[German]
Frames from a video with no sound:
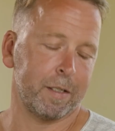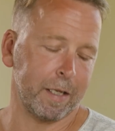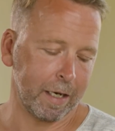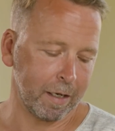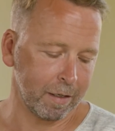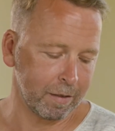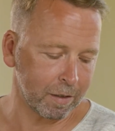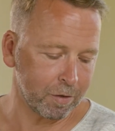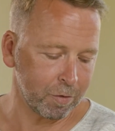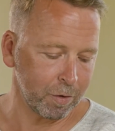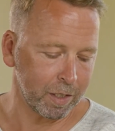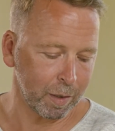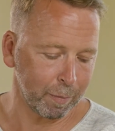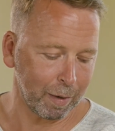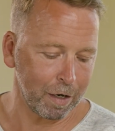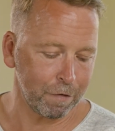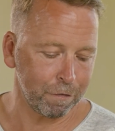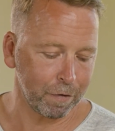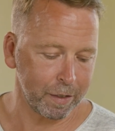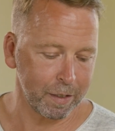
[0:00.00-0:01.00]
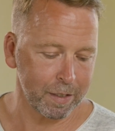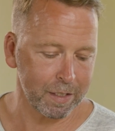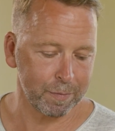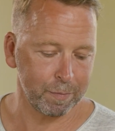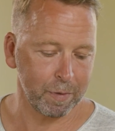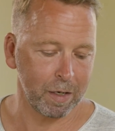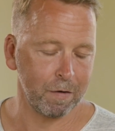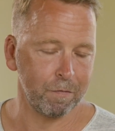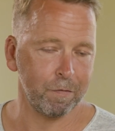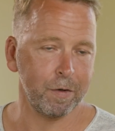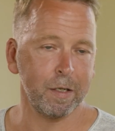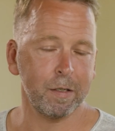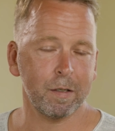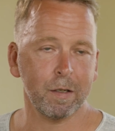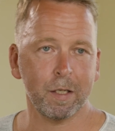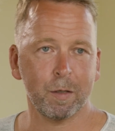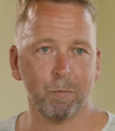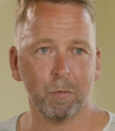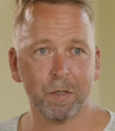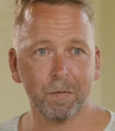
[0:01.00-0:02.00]
die denken natürlich am Anfang erstmal, wie
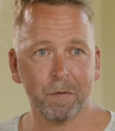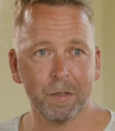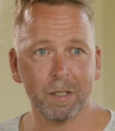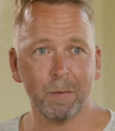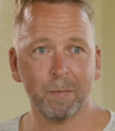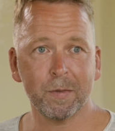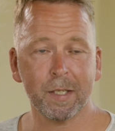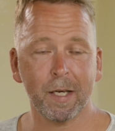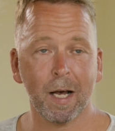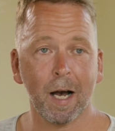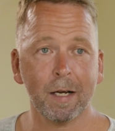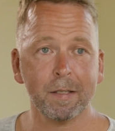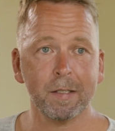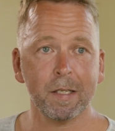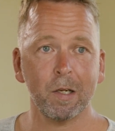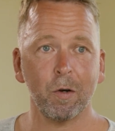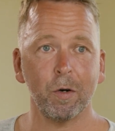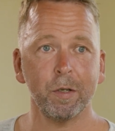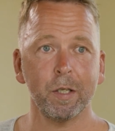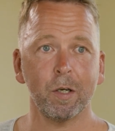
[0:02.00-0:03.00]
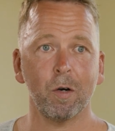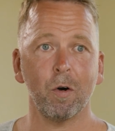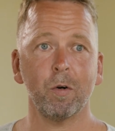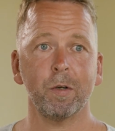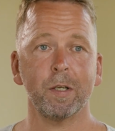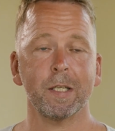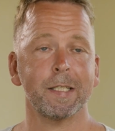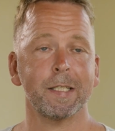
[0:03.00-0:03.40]
ich muss für 70, 80 Leute kochen,